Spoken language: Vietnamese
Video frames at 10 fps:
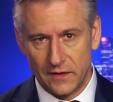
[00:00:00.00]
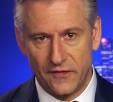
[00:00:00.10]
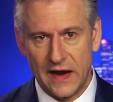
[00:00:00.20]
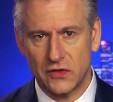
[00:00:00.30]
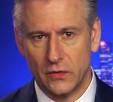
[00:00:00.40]

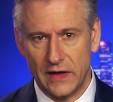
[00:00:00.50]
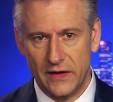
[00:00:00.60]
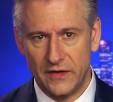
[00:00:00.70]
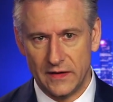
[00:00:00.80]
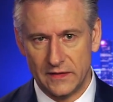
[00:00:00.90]
Bằng chứng
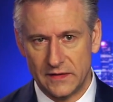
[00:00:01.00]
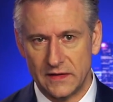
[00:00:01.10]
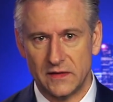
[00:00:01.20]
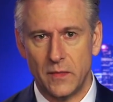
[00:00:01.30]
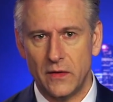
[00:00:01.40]
thực tế
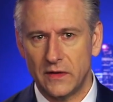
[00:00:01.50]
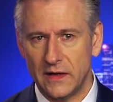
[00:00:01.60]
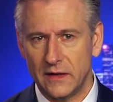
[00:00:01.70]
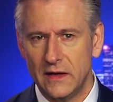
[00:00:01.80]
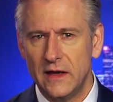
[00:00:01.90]
đang tăng
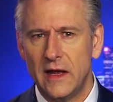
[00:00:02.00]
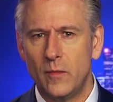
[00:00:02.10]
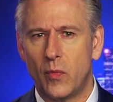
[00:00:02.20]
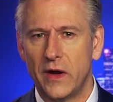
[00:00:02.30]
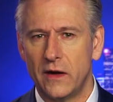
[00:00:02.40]
lên
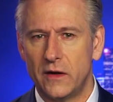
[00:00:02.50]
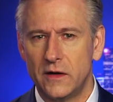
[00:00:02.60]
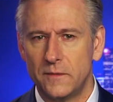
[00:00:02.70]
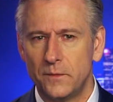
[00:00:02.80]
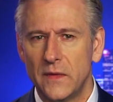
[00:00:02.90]
và
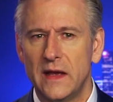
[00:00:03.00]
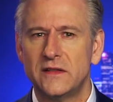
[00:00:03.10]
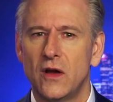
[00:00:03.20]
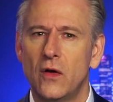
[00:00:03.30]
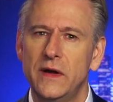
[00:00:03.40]
Brenner đã cho biết
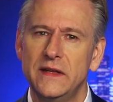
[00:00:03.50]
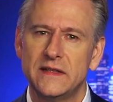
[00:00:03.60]
rằng